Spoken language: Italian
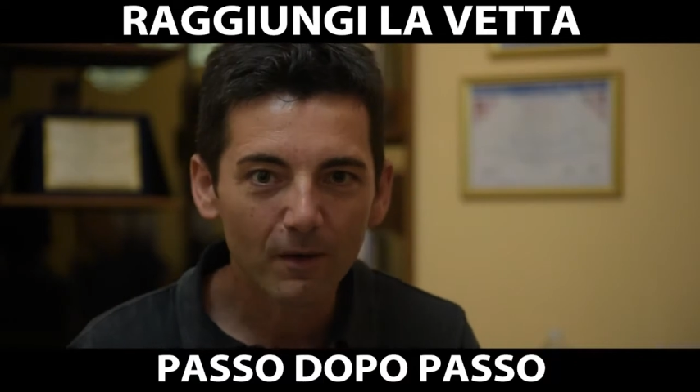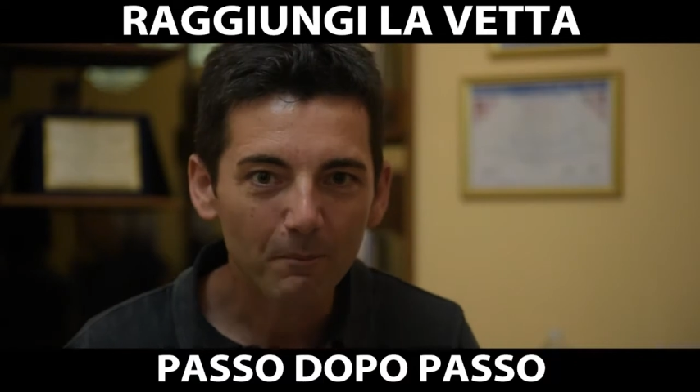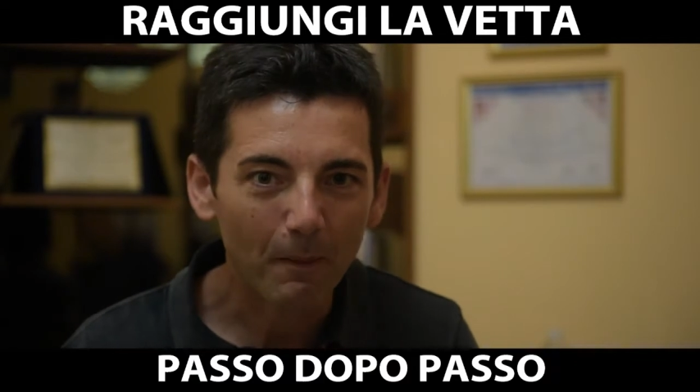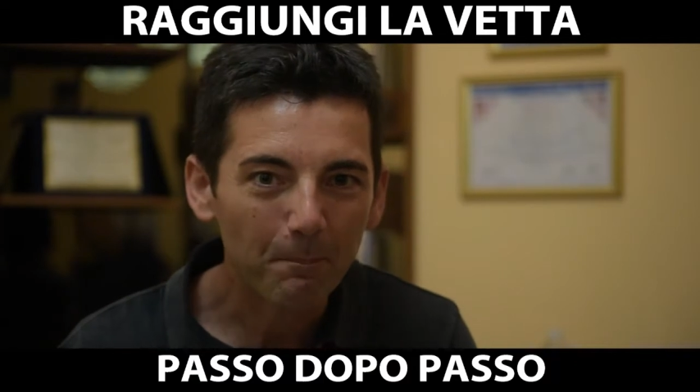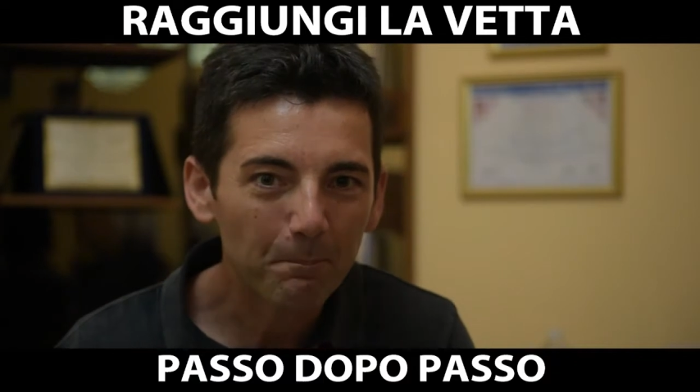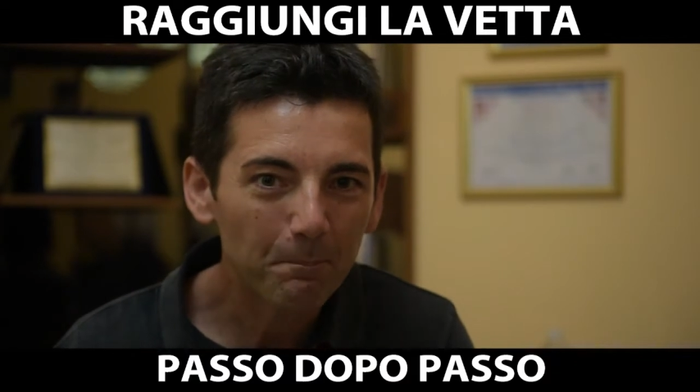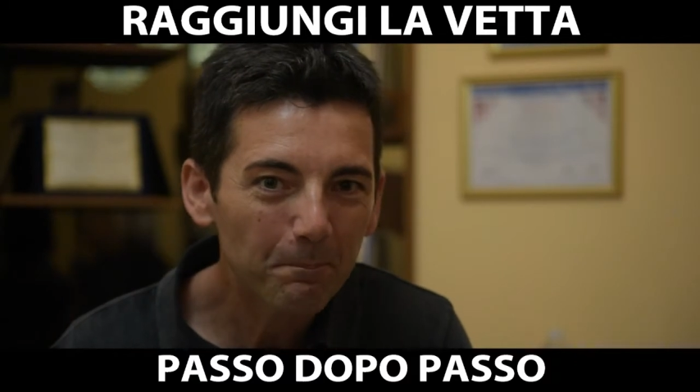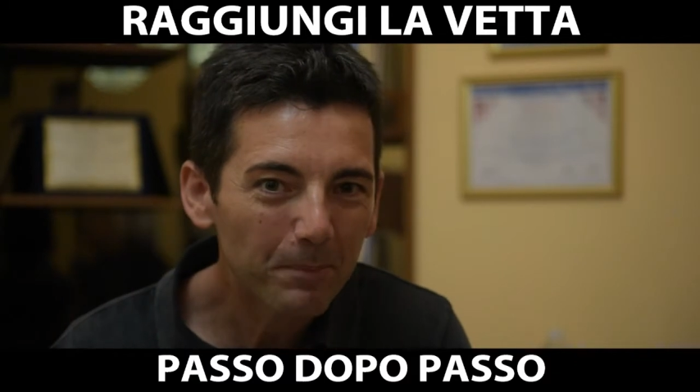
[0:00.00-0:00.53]

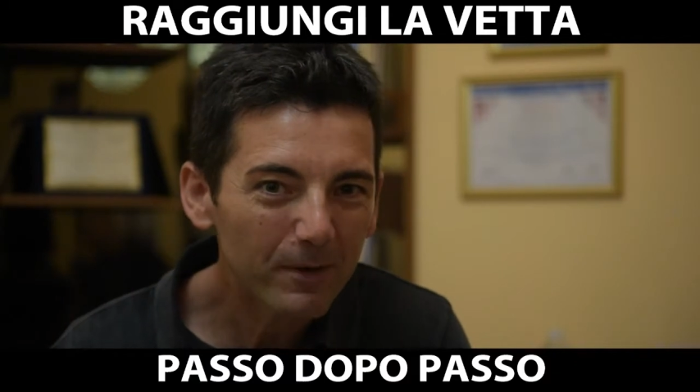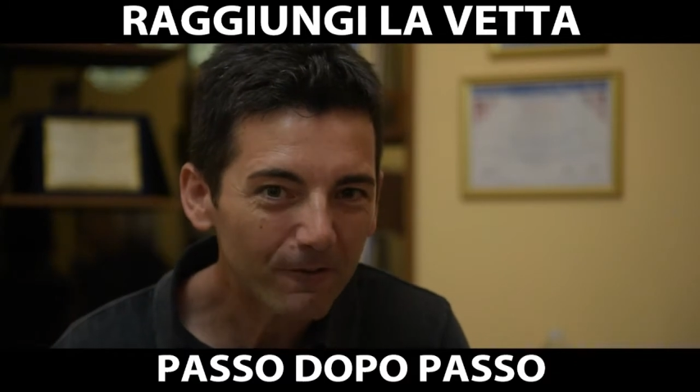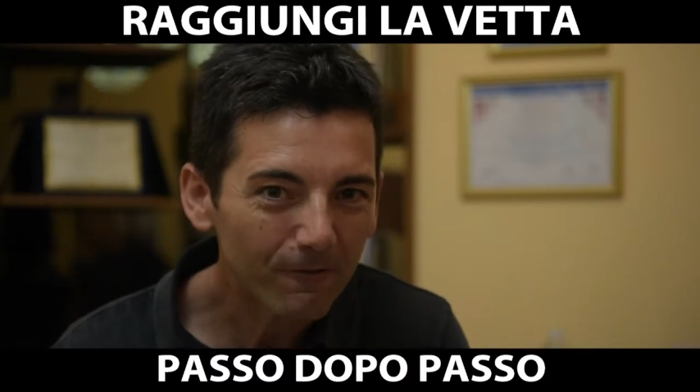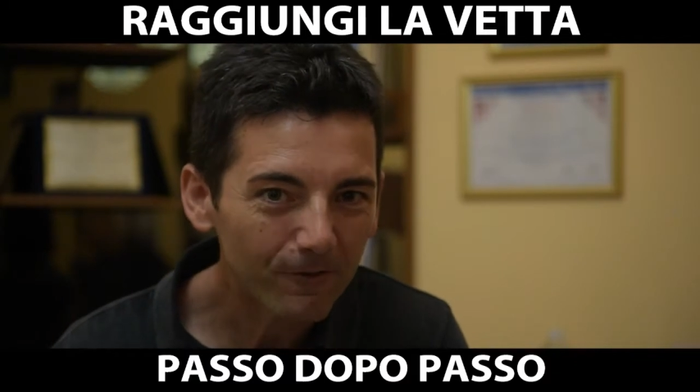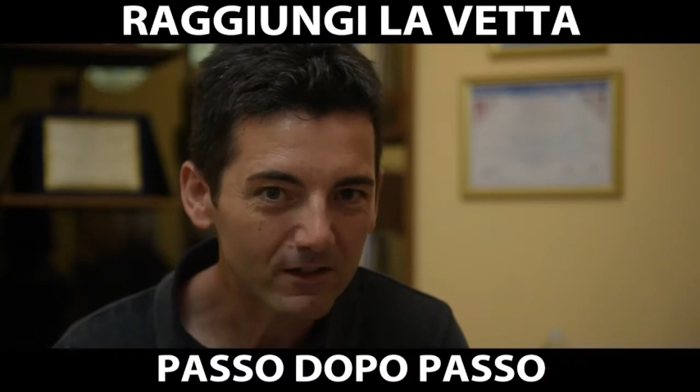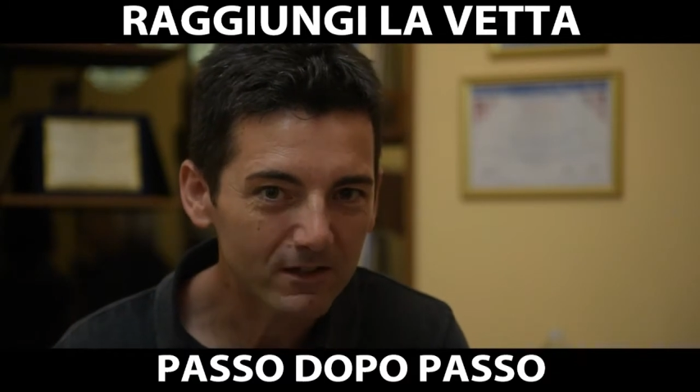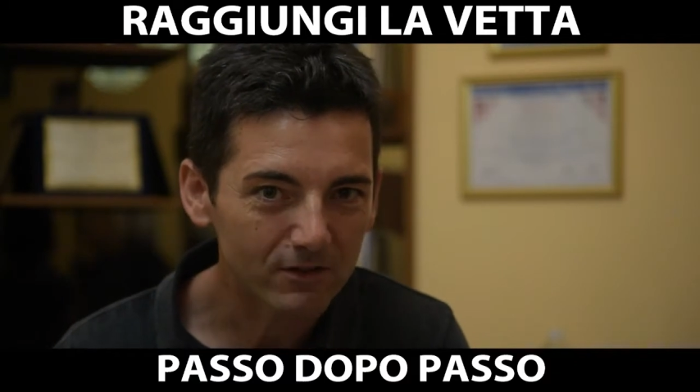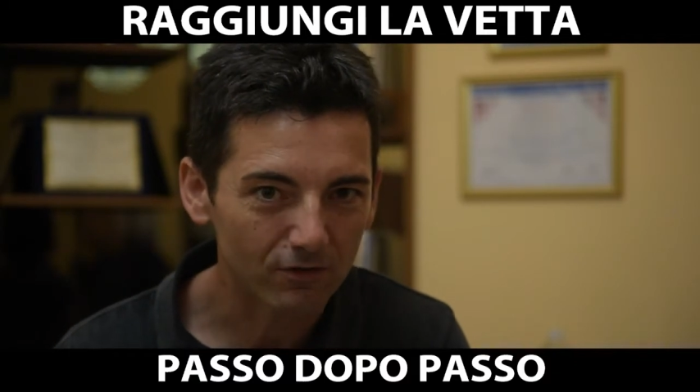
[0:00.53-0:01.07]
ma
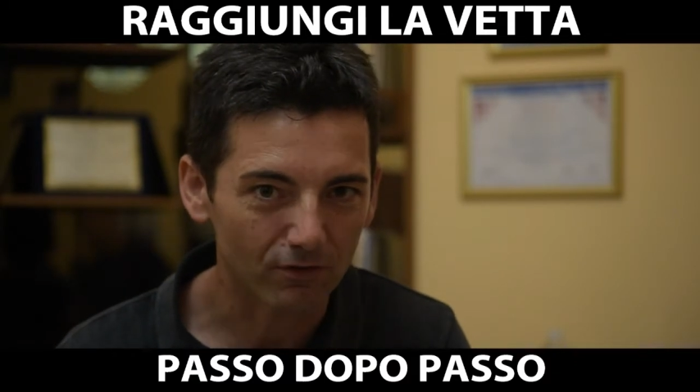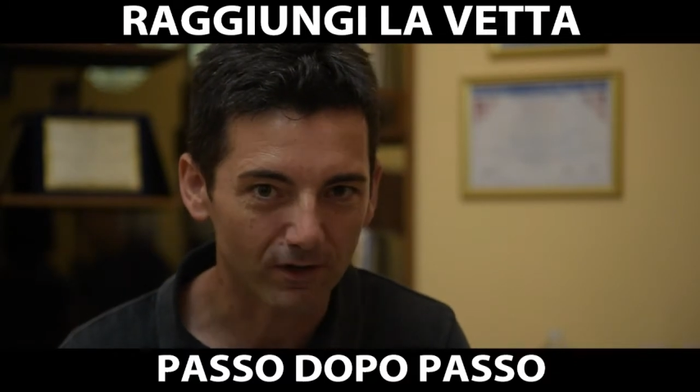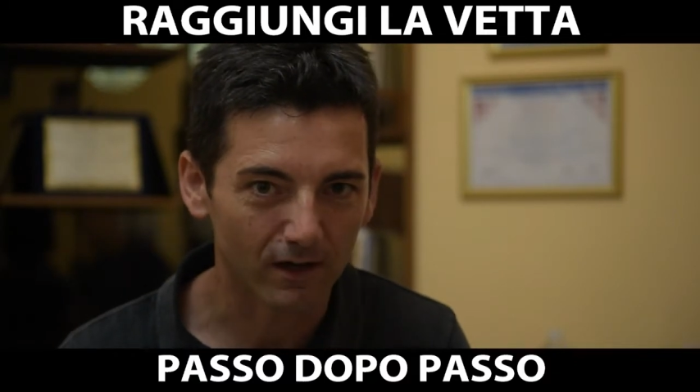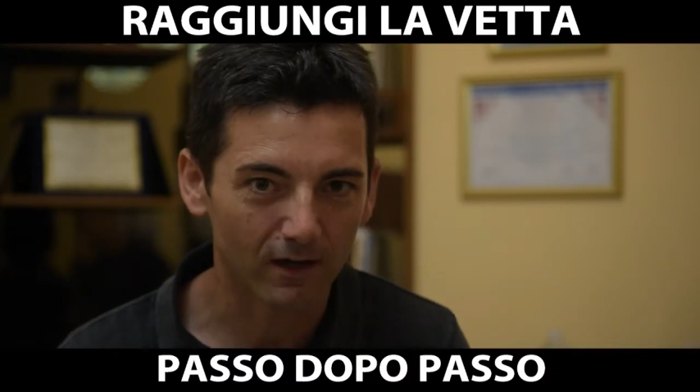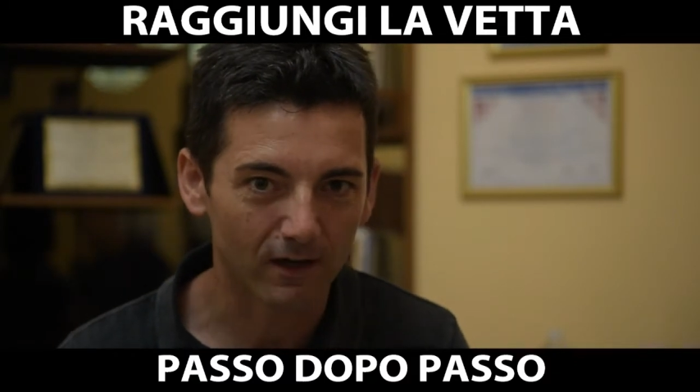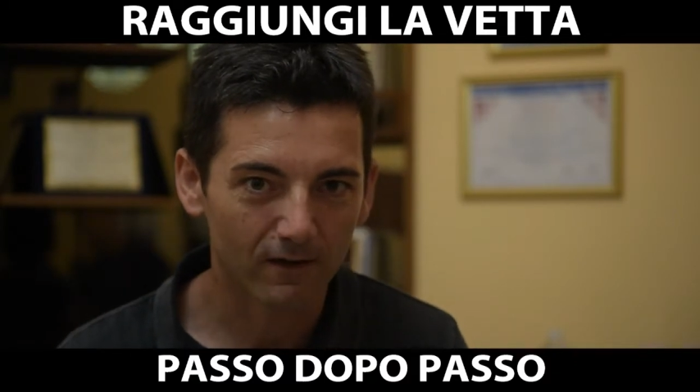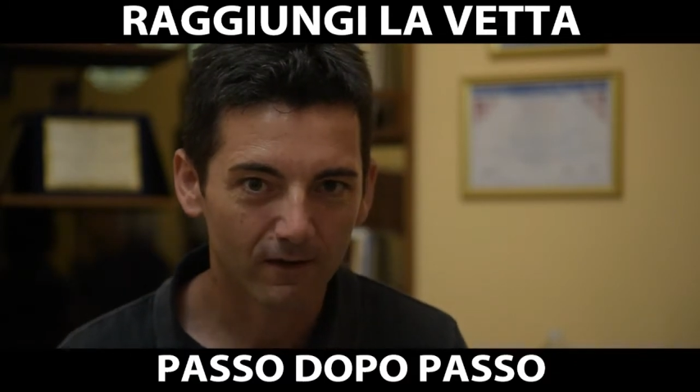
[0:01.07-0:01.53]
perfezionala,